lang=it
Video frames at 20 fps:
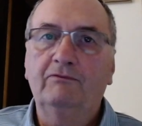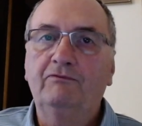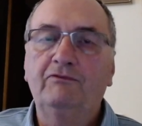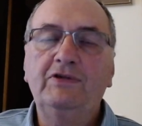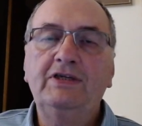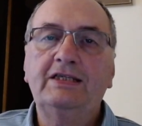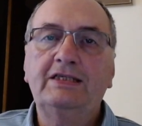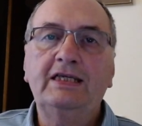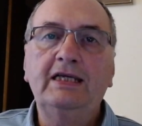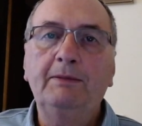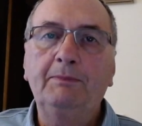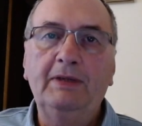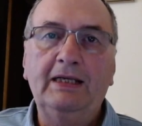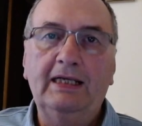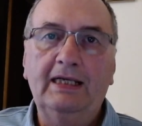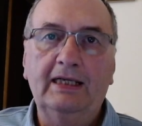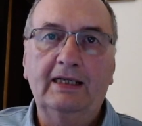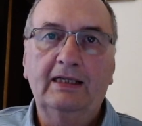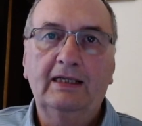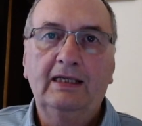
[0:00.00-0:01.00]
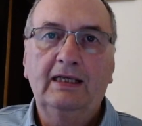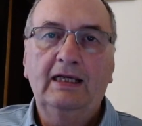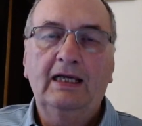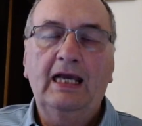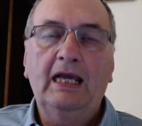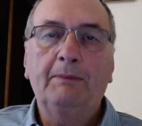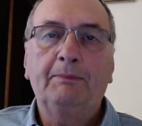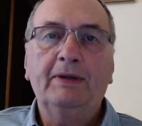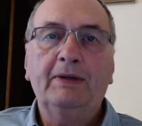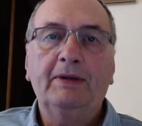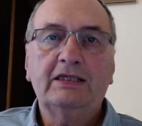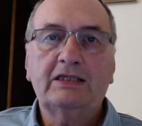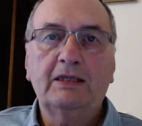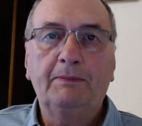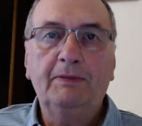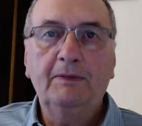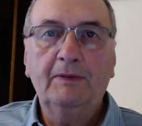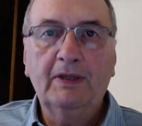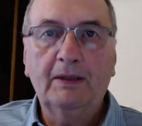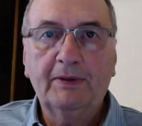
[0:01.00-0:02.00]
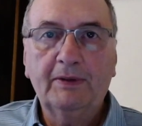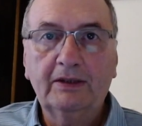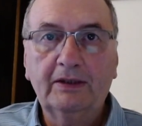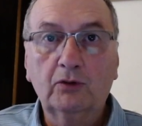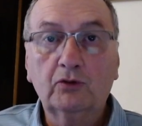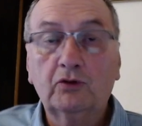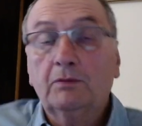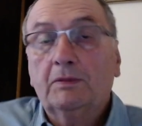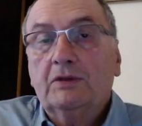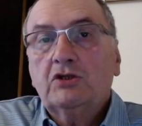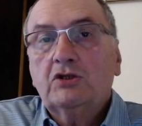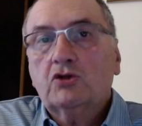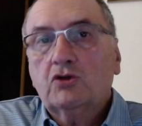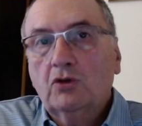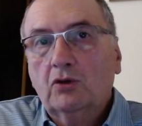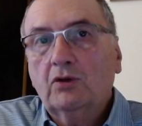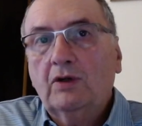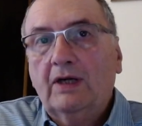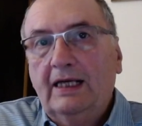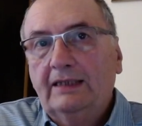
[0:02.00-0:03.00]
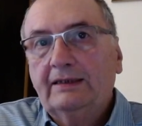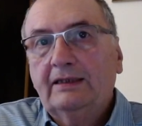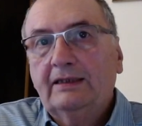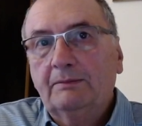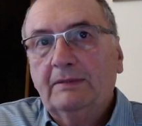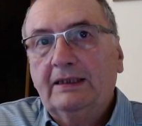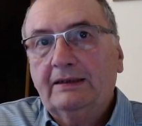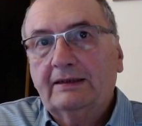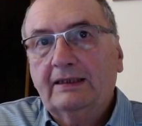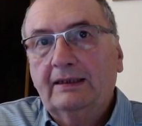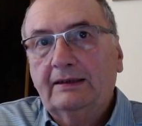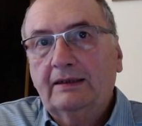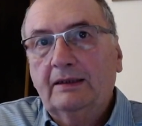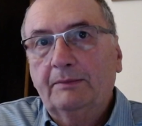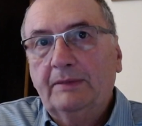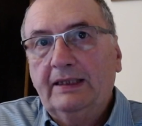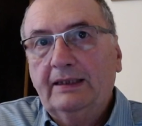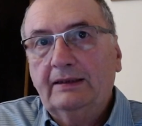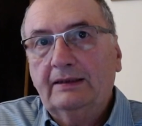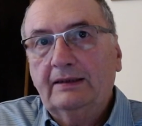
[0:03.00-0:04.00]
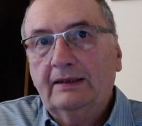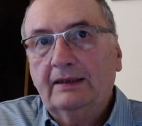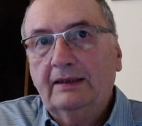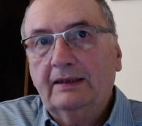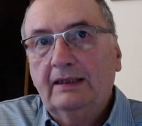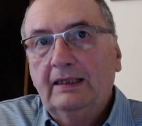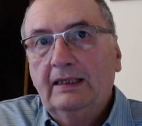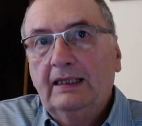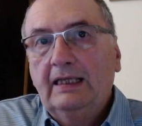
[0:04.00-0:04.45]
visibile e percepibile da parte di tutti, ma ci sono altri maltrattamenti.